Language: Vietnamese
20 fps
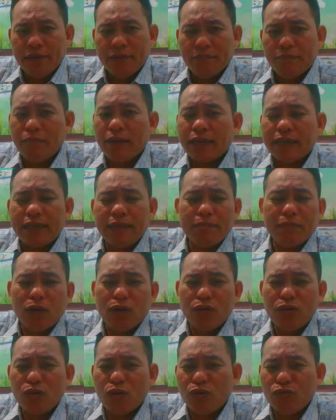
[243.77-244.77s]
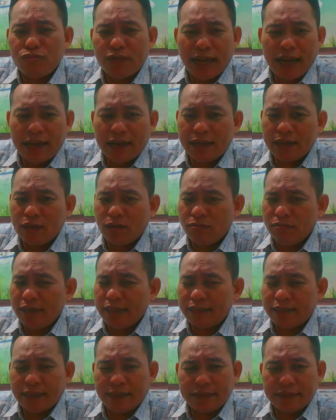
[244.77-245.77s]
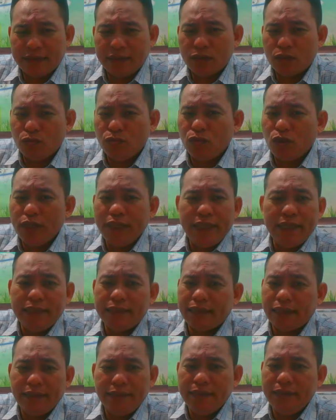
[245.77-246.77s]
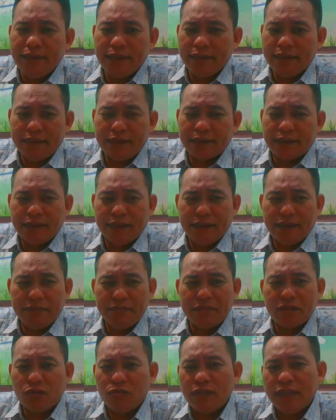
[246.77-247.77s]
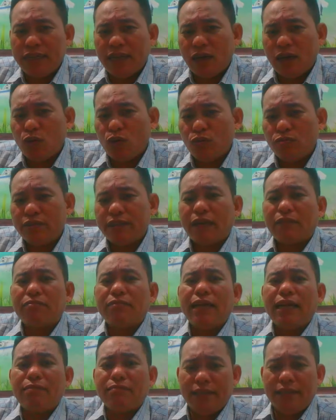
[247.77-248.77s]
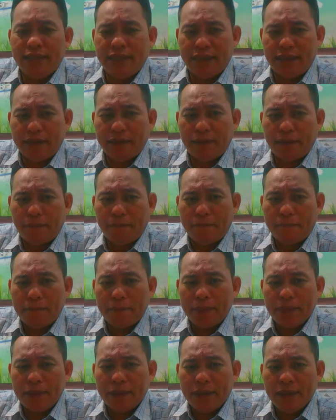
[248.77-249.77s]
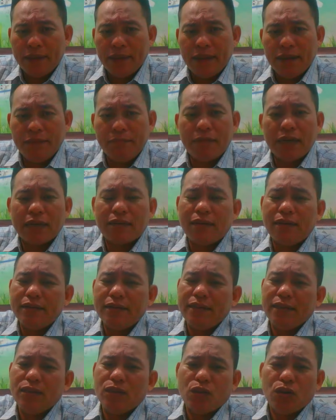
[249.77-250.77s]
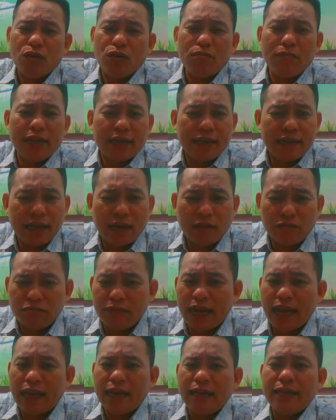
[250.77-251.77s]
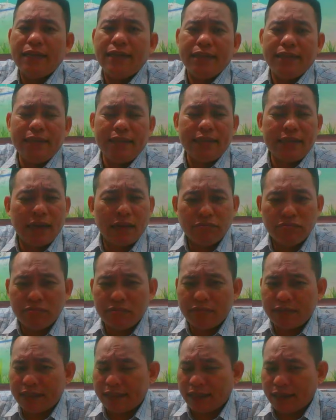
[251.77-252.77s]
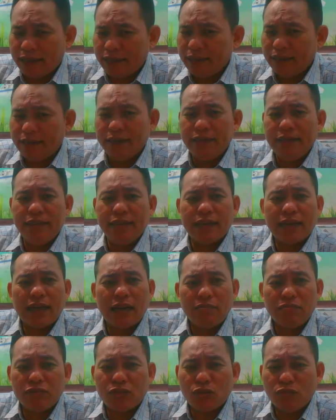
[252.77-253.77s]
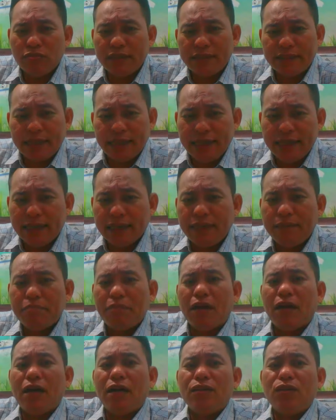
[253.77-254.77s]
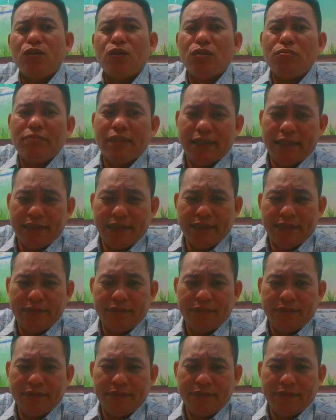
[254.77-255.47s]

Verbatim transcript: mặc cái bộ đồ vàng cũng là thật sự cũng uy tín dở sợ lắm cũng cái đầu cũng trọc lắc như vậy Đó, mà có những chỗ mà không đáng ngửi không thể ngửi được ông cũng chia cái mỏ vô ông ngửi